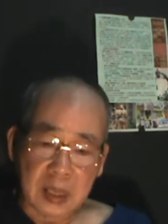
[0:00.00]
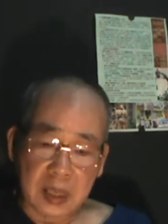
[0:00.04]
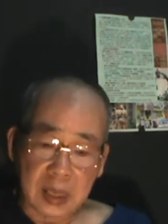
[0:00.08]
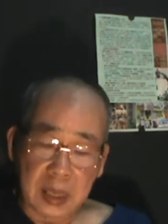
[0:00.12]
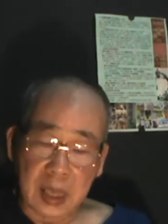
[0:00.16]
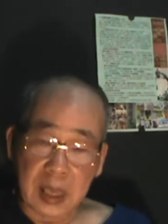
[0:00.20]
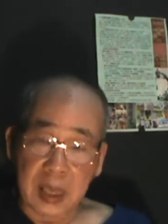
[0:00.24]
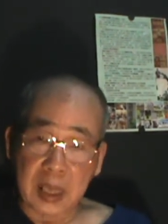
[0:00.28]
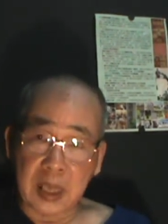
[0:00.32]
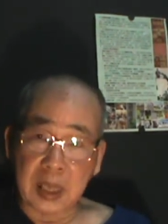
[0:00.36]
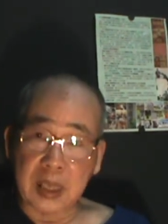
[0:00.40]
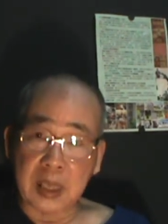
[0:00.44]

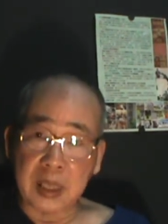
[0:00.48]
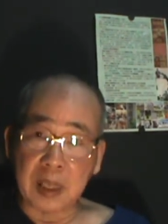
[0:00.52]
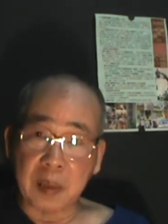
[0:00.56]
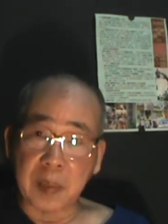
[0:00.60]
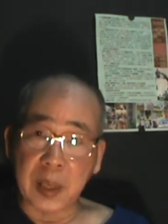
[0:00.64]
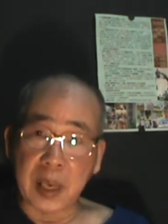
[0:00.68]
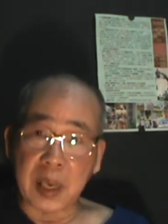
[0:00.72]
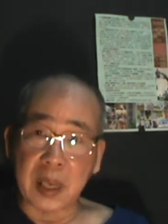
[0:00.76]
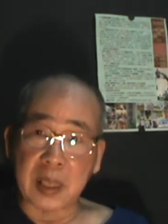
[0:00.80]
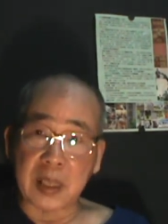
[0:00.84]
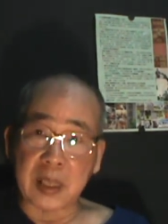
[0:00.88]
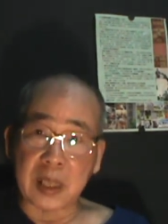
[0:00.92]
那一
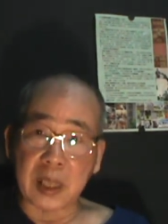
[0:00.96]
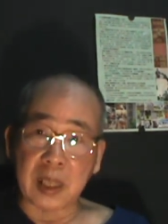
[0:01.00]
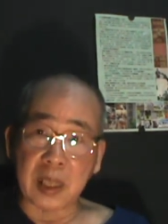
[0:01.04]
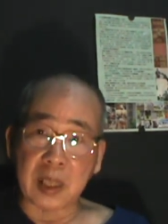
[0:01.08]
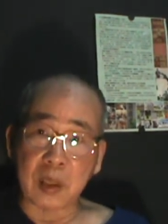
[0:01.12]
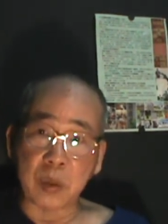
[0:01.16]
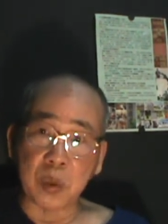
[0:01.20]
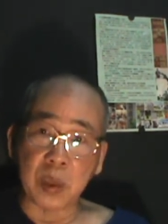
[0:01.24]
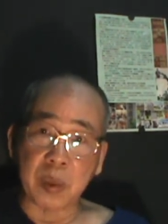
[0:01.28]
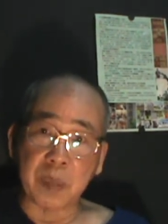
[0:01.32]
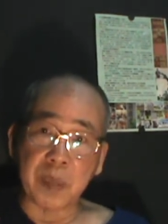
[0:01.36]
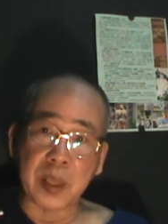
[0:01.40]
般人讲到
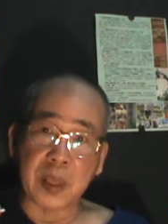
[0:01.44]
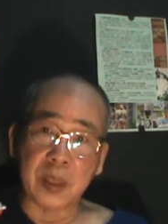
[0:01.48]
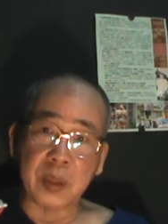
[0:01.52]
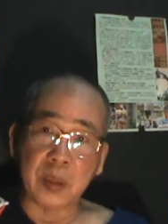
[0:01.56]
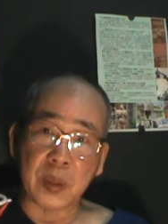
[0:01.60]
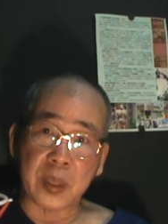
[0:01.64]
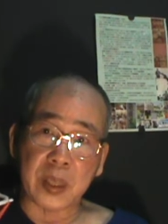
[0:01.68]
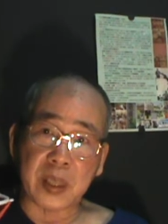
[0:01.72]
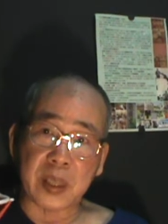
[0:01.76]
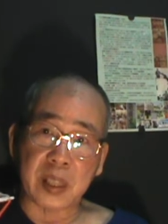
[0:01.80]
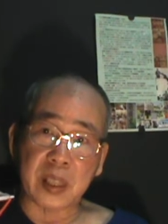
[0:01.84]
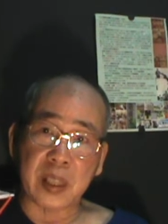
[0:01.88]
睡眠就
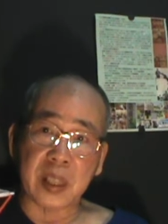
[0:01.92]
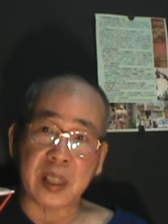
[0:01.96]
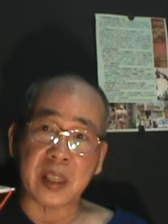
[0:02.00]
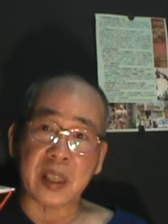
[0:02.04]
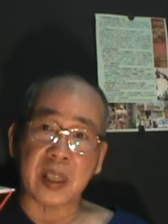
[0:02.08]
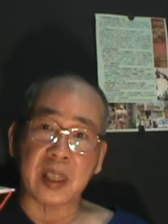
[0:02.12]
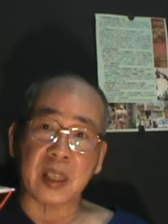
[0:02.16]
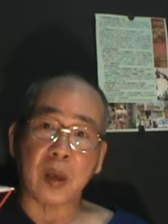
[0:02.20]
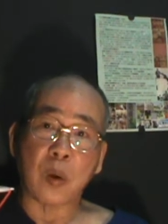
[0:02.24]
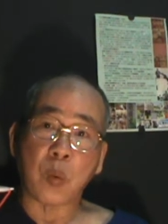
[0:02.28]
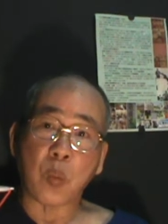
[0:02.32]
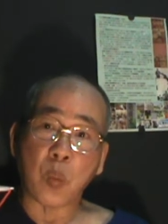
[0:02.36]
会直接
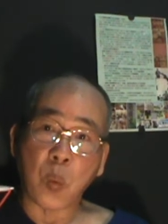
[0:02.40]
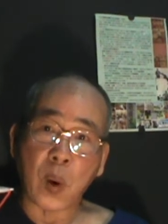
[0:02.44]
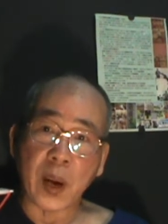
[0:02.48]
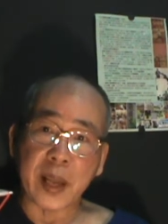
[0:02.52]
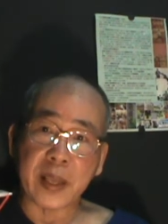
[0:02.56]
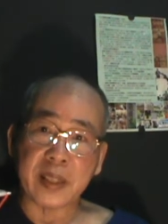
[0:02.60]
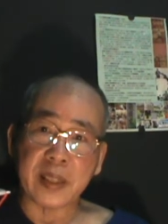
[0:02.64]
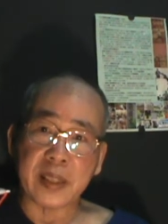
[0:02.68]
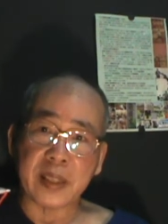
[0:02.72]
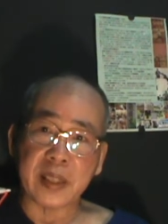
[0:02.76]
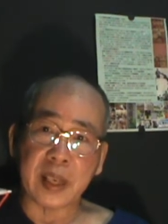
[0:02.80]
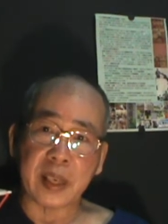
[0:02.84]
想到
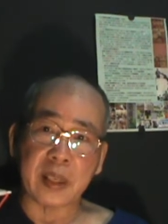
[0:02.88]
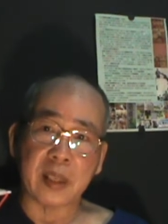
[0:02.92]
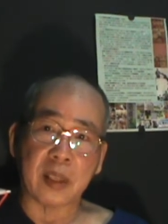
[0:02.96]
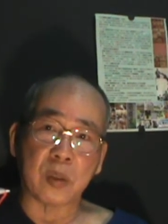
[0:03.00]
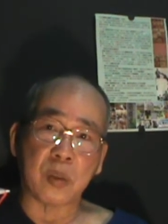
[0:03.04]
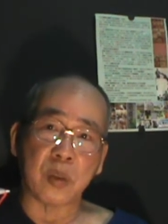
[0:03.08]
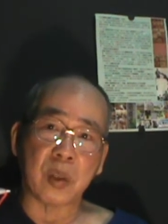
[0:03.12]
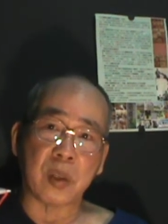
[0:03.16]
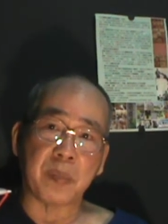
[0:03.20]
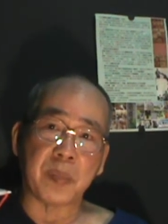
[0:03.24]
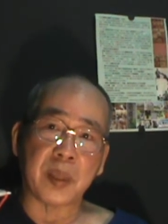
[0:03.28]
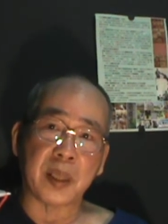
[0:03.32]
晚上的
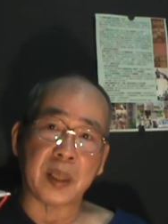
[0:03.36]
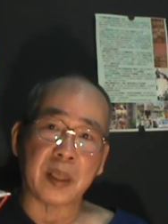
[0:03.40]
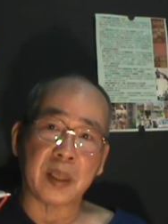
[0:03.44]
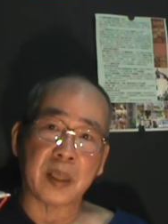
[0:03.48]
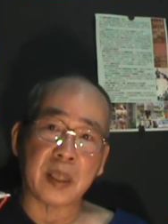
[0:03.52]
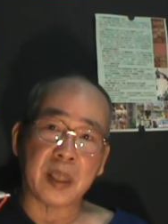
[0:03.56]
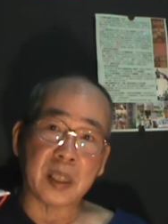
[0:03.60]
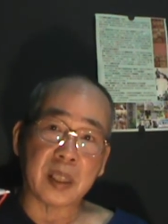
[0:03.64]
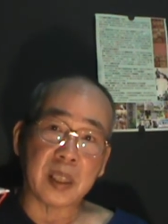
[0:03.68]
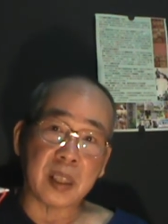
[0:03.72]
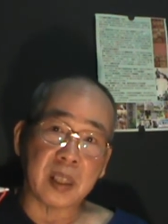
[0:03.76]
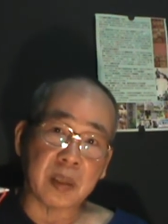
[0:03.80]
睡眠，
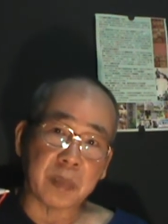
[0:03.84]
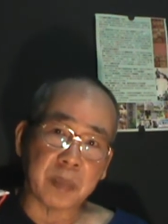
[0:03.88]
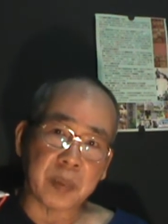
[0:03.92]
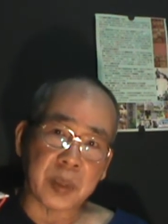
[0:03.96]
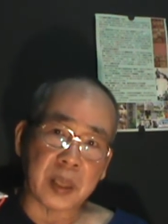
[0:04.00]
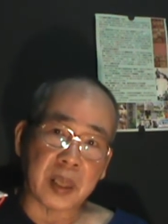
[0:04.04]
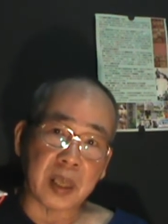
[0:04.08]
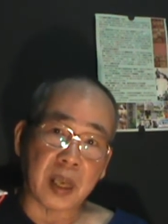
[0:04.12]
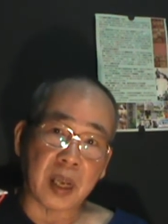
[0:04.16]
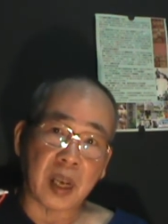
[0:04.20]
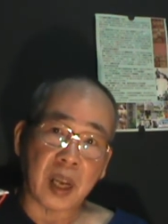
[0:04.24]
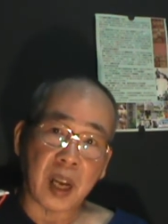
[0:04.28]
可是你不
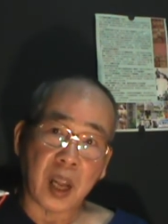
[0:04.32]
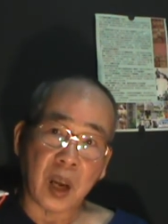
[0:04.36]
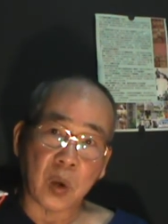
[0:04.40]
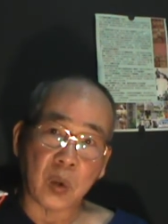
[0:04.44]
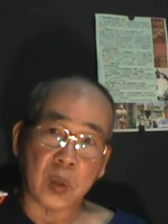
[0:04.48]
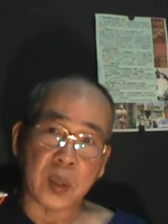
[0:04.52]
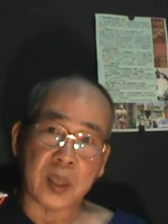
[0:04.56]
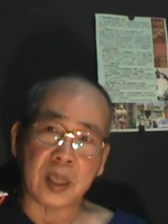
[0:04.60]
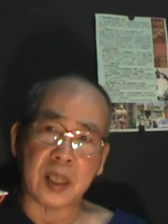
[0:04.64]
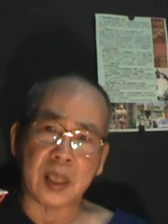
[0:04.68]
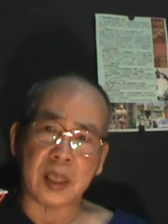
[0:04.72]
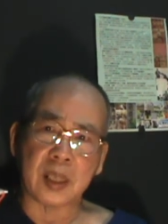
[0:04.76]
知道，老
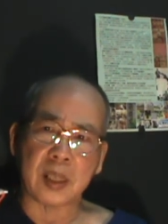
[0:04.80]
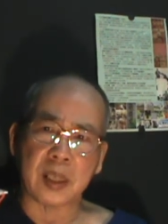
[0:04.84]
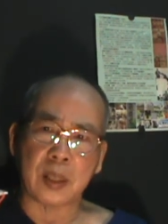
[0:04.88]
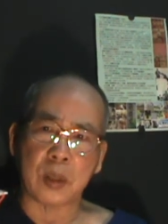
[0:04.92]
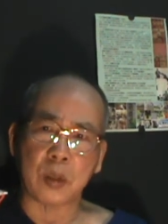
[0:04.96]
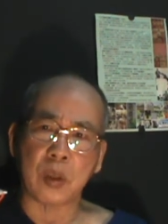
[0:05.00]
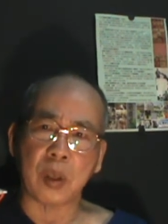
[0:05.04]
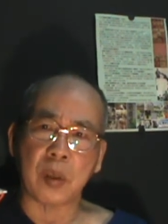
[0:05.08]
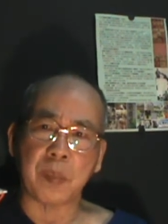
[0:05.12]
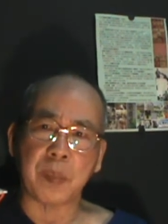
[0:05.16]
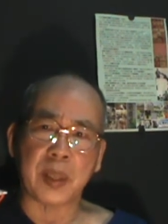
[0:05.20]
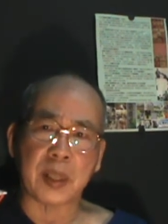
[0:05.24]
人的
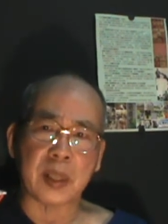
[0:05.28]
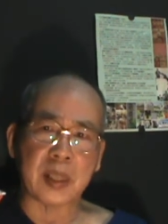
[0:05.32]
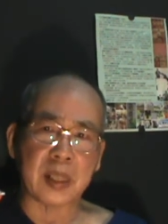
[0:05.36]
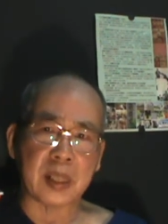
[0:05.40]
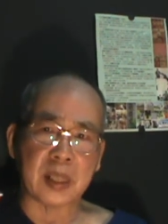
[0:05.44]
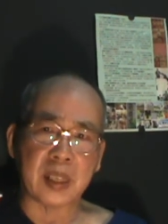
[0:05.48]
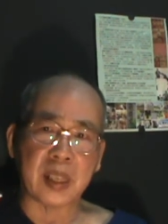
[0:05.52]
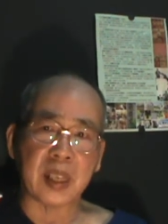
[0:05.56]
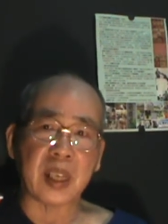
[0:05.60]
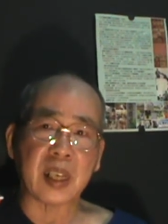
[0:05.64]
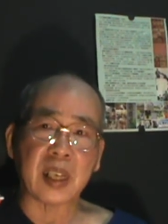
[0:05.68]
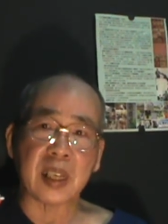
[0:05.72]
睡眠
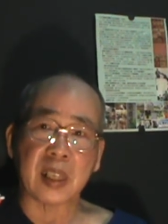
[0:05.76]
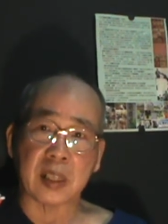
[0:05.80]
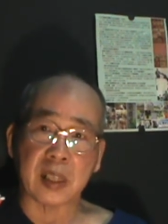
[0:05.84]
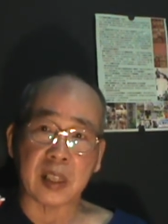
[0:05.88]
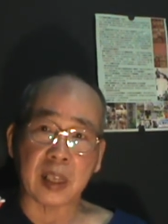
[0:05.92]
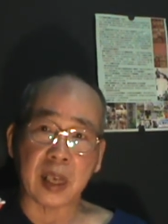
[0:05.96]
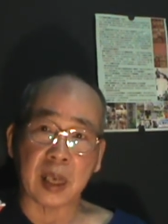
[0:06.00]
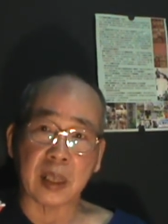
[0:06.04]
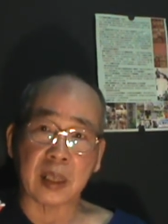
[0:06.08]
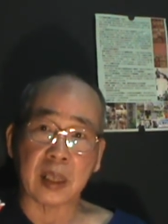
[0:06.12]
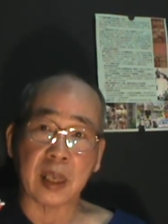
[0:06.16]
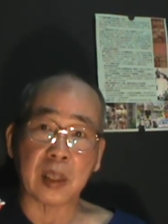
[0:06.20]
时间很
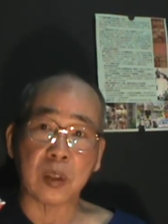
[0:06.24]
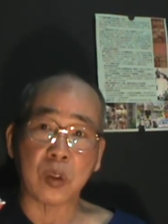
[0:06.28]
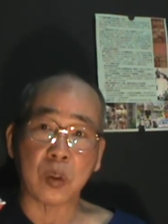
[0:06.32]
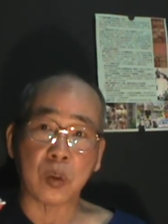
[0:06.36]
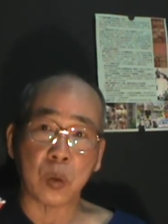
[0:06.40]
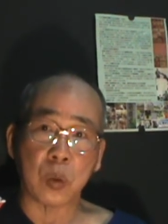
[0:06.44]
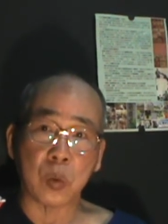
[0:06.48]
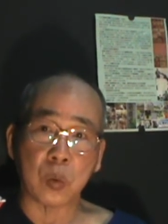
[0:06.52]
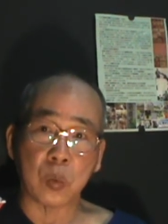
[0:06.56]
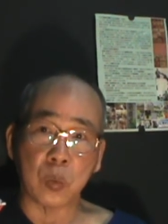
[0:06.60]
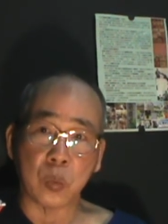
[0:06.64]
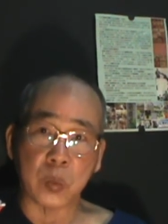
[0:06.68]
长，他
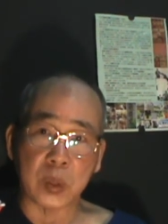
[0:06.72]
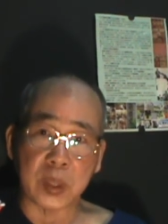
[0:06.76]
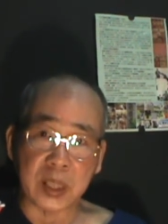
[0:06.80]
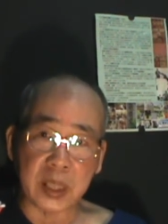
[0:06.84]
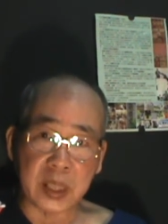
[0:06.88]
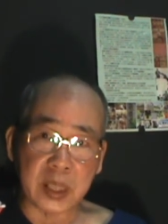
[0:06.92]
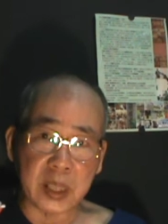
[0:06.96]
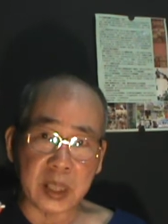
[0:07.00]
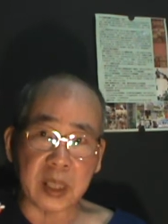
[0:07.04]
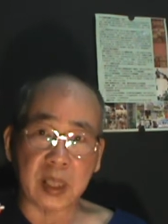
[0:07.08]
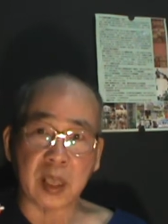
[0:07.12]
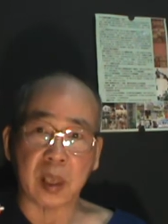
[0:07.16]
中午
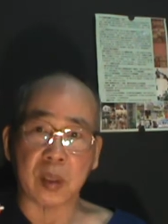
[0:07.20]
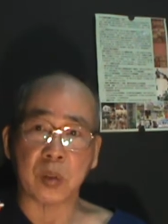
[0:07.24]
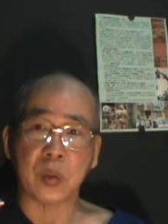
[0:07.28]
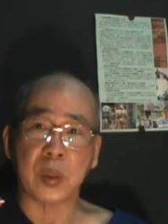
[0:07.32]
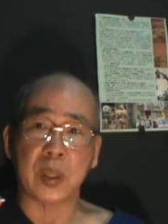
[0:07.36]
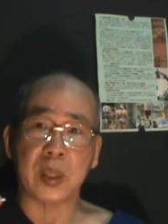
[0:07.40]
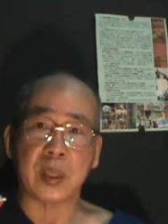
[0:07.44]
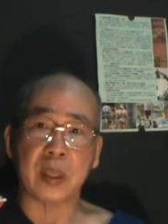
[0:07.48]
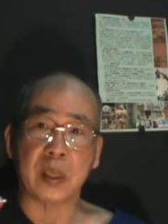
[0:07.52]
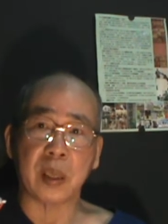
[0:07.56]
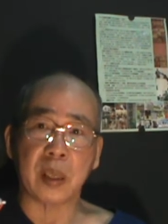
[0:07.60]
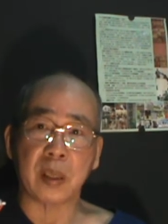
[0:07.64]
一定要
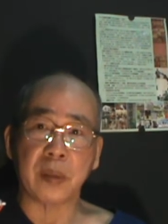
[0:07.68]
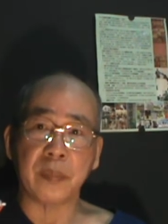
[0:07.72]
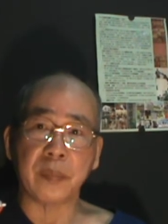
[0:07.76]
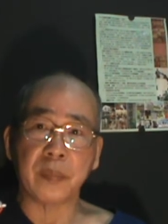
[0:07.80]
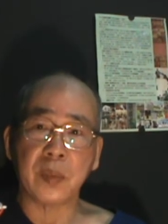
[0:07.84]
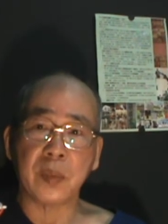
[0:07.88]
睡觉，